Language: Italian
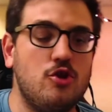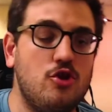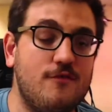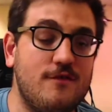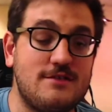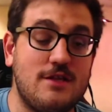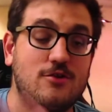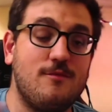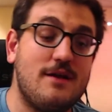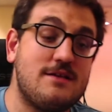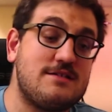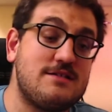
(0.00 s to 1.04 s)
dove stanno
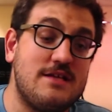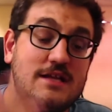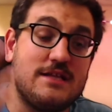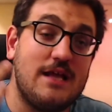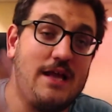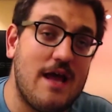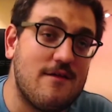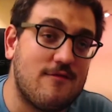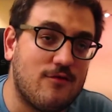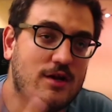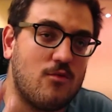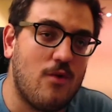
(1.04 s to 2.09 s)
messi i
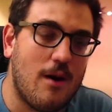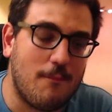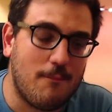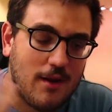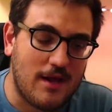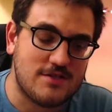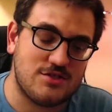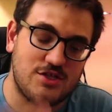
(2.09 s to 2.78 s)
telefoni OnePlus